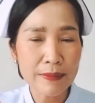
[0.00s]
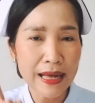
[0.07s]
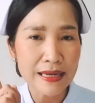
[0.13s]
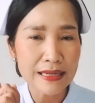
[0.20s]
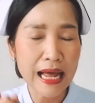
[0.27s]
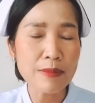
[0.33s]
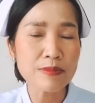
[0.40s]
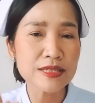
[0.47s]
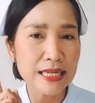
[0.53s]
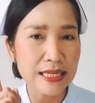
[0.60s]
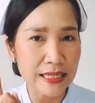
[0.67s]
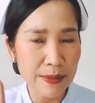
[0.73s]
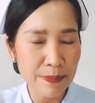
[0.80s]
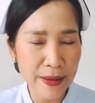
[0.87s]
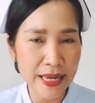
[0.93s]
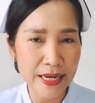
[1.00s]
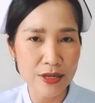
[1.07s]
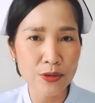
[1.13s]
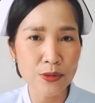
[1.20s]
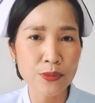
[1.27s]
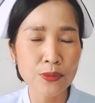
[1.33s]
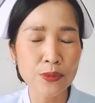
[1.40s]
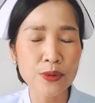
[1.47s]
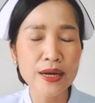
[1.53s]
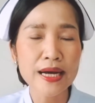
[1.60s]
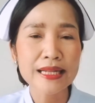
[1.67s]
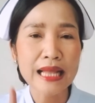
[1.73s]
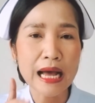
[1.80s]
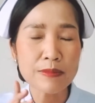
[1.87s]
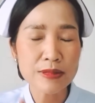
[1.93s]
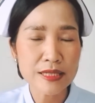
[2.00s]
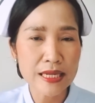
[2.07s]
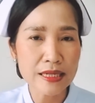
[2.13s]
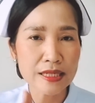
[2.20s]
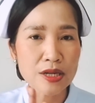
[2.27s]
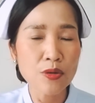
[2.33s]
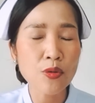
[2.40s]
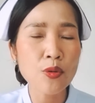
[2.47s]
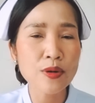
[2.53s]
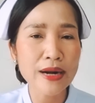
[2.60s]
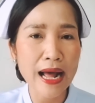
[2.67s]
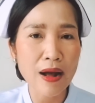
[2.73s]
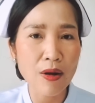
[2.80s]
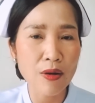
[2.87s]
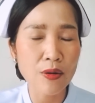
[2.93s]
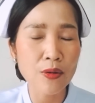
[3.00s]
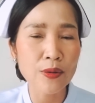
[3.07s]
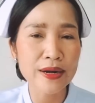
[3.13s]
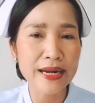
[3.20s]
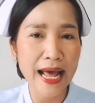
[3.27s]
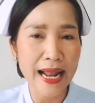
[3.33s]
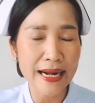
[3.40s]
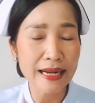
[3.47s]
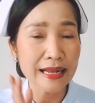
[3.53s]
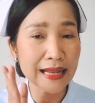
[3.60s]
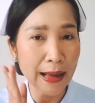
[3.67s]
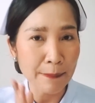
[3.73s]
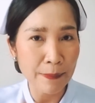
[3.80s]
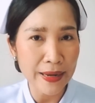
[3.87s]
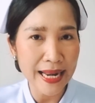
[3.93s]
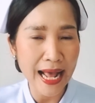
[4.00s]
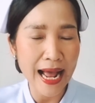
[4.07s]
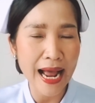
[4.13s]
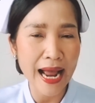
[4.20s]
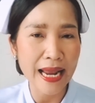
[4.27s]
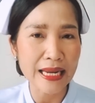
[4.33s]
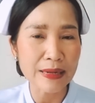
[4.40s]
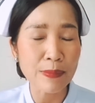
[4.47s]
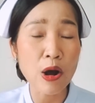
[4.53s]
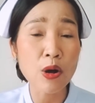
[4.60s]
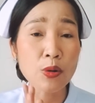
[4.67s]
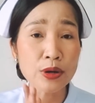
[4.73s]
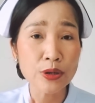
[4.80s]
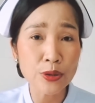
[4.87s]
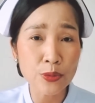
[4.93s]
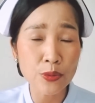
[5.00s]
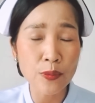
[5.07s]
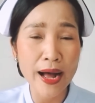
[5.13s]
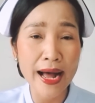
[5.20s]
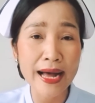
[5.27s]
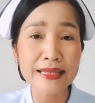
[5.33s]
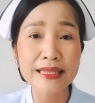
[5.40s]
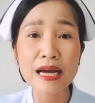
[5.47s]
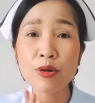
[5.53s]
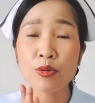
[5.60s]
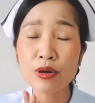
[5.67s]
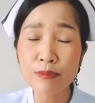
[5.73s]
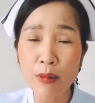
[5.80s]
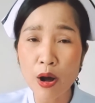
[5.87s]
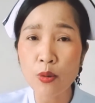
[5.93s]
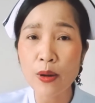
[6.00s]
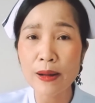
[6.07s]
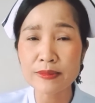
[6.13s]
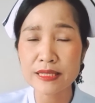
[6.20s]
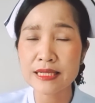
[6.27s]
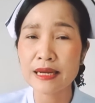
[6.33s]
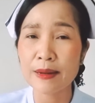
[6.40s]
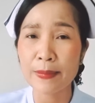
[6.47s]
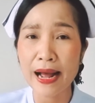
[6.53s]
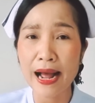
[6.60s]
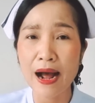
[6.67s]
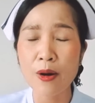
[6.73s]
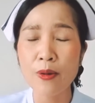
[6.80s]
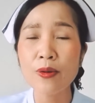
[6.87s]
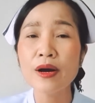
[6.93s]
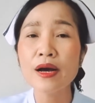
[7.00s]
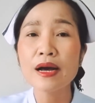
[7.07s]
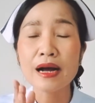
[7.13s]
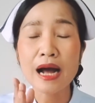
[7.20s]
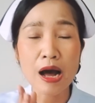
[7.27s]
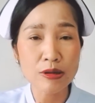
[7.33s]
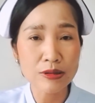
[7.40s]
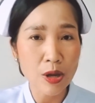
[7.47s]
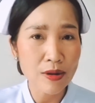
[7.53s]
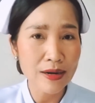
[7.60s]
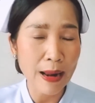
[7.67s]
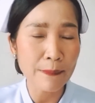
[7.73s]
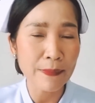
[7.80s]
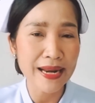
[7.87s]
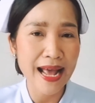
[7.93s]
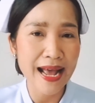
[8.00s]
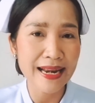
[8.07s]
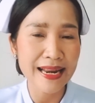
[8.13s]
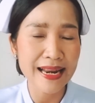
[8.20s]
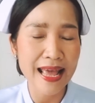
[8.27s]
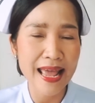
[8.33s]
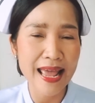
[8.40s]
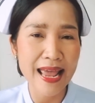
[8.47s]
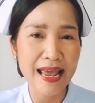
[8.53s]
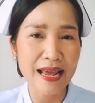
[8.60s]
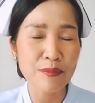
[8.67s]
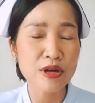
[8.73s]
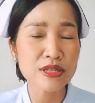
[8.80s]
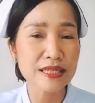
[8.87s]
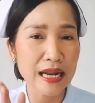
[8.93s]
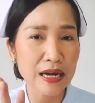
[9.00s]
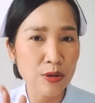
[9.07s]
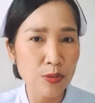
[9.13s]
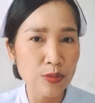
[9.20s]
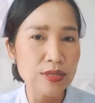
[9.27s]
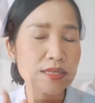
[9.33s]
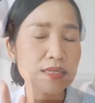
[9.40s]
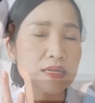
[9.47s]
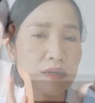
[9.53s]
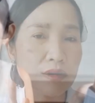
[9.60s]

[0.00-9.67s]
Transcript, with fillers: คุณกำลังทำสิ่งที่ผิดอยู่ทำสิ่งที่คู่รักของคุณนั้นรับไม่ได้ เพราะคุณรู้ว่าถ้าคุณบอกความจริงกับเขา เขาต้องรับไม่ได้แน่ ๆ เพราะฉะนั้นคุณ